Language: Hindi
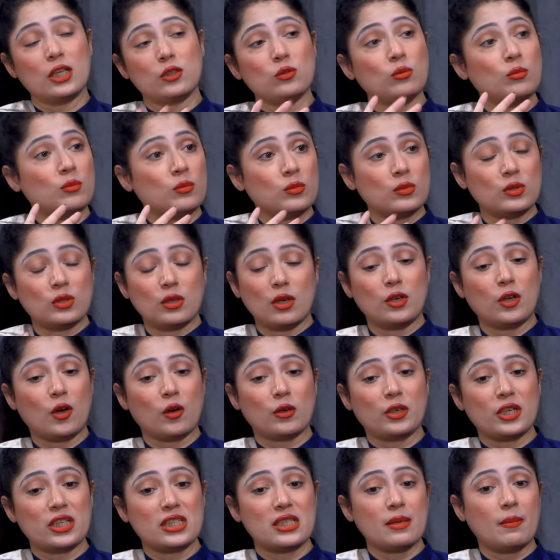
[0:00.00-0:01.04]
ना तुम
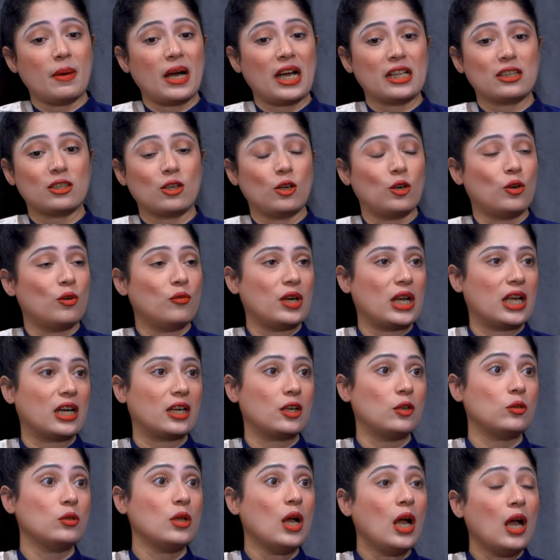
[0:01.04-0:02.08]
डॉक्टर से बात कर लो फला
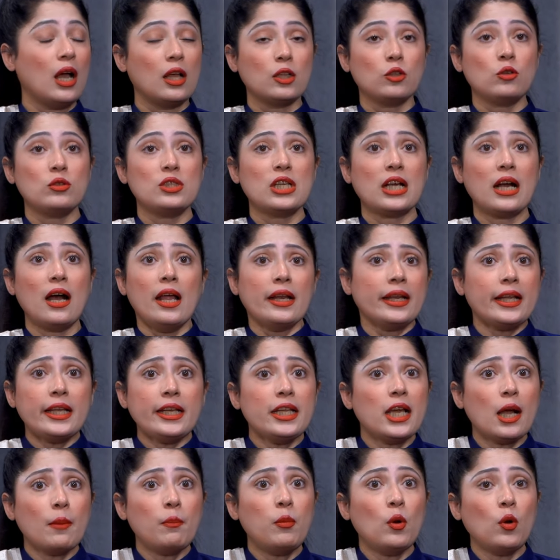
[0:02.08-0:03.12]
कर लो तो उसने कहा नहीं
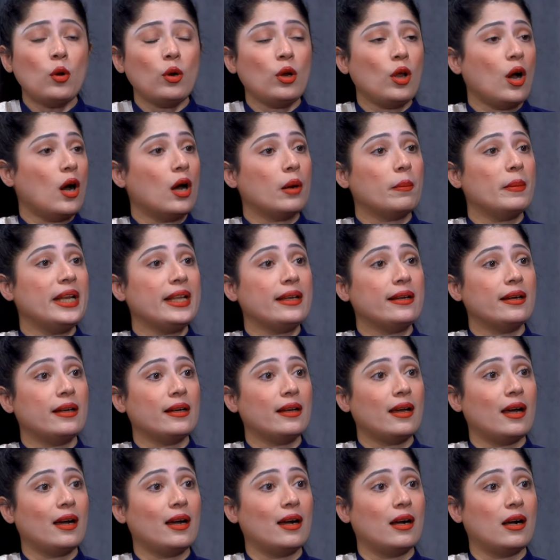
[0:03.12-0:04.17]
नहीं अब वो लाहौर में नहीं
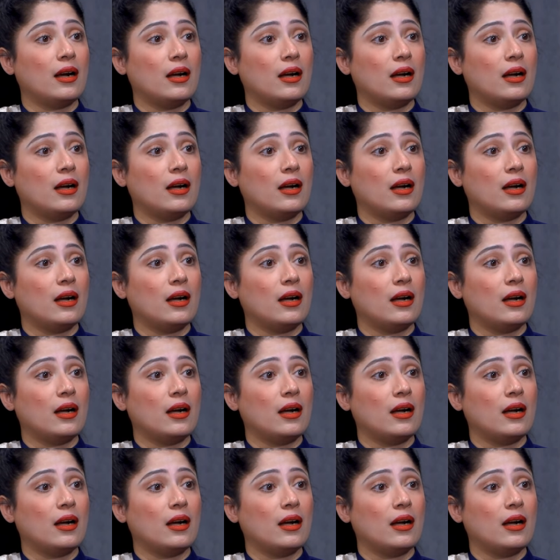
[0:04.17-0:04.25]
करना